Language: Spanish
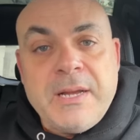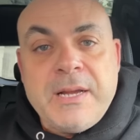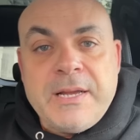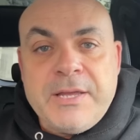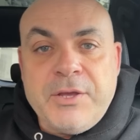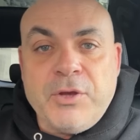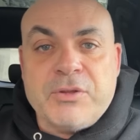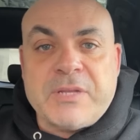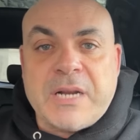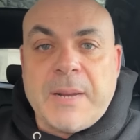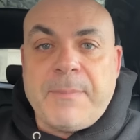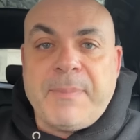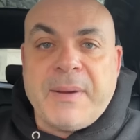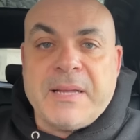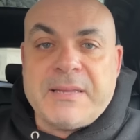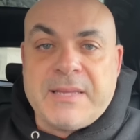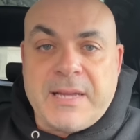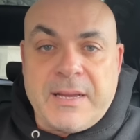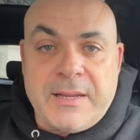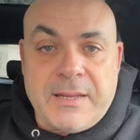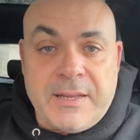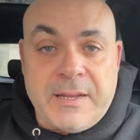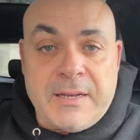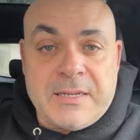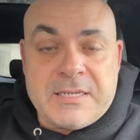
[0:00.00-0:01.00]
y otra
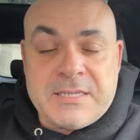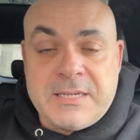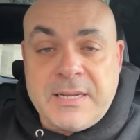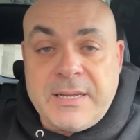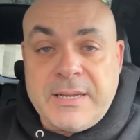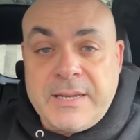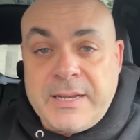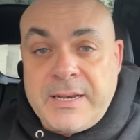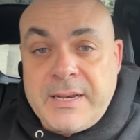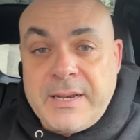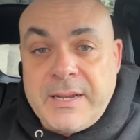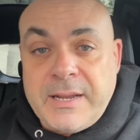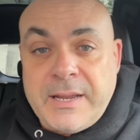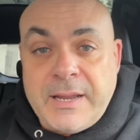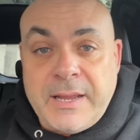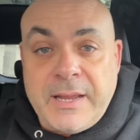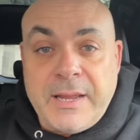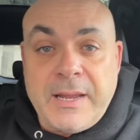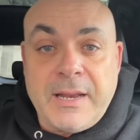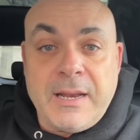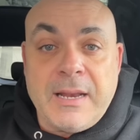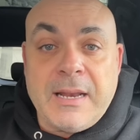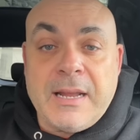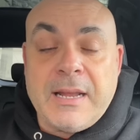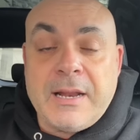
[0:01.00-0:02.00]
pata en ser
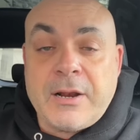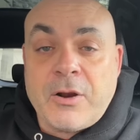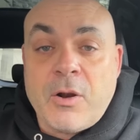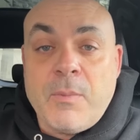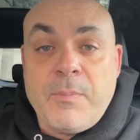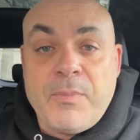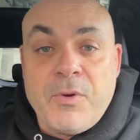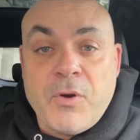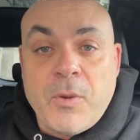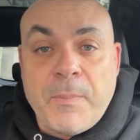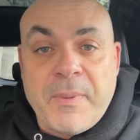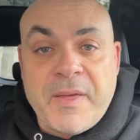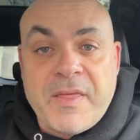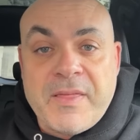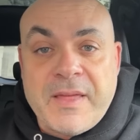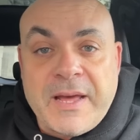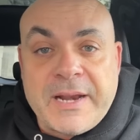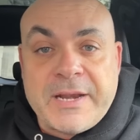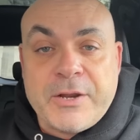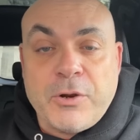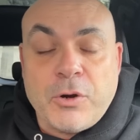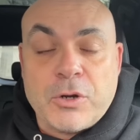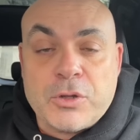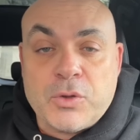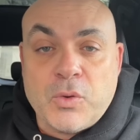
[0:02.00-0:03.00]
el López de
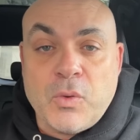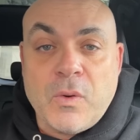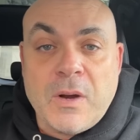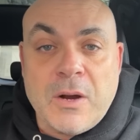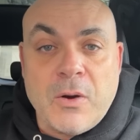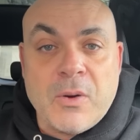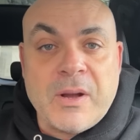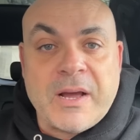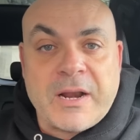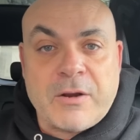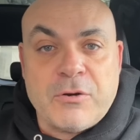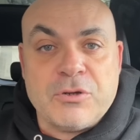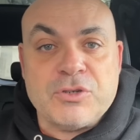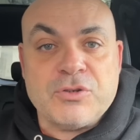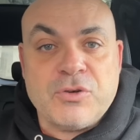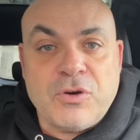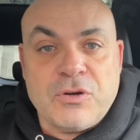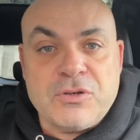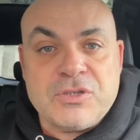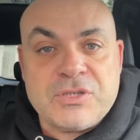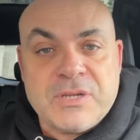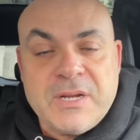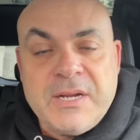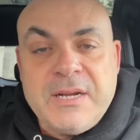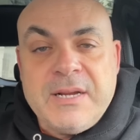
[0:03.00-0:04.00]
Arri Ortúa o Carlos
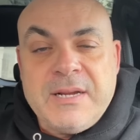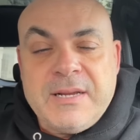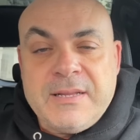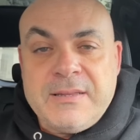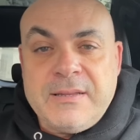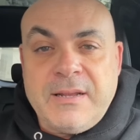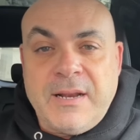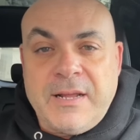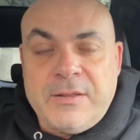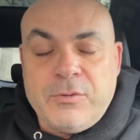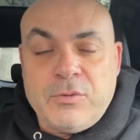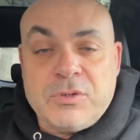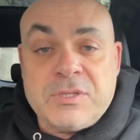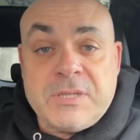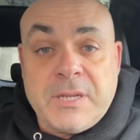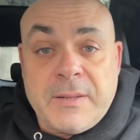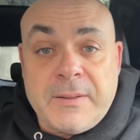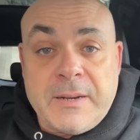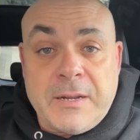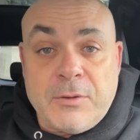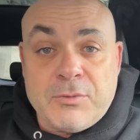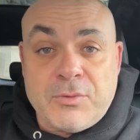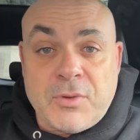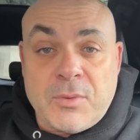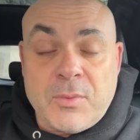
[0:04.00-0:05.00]
Gons de la industria
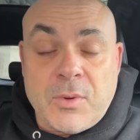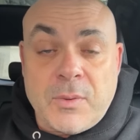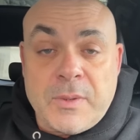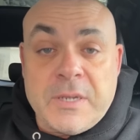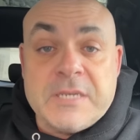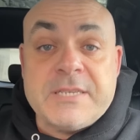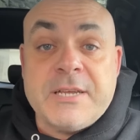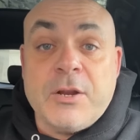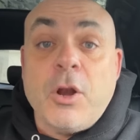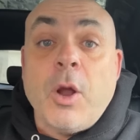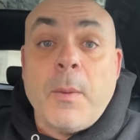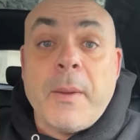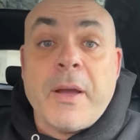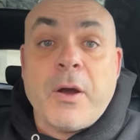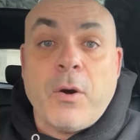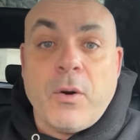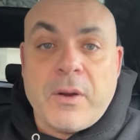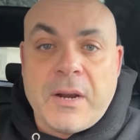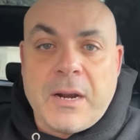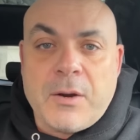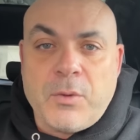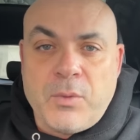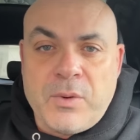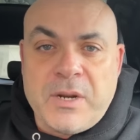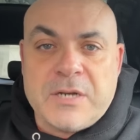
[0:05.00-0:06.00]
del automóvil si no
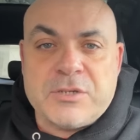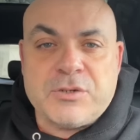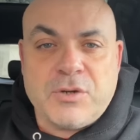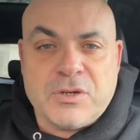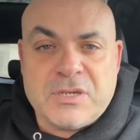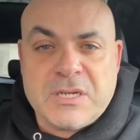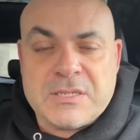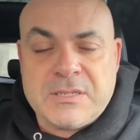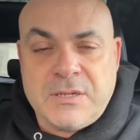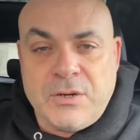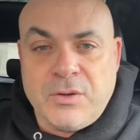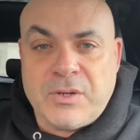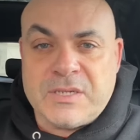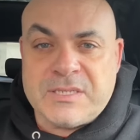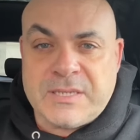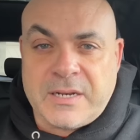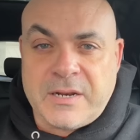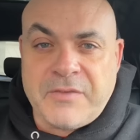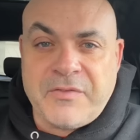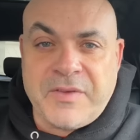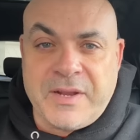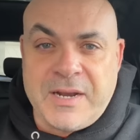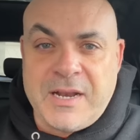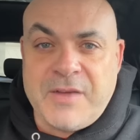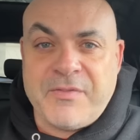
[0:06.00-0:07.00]
mejora algunas cosas en lo que se
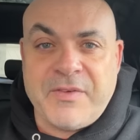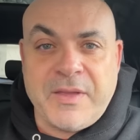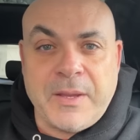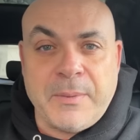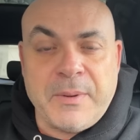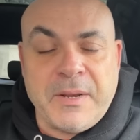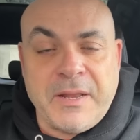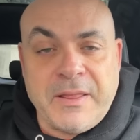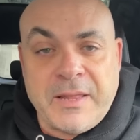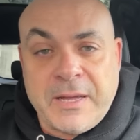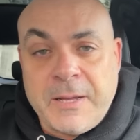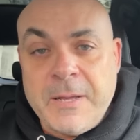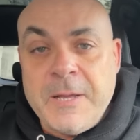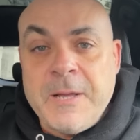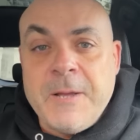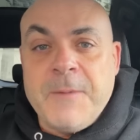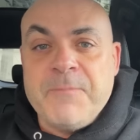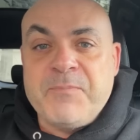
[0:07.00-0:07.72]
refiere a la fiabilidad.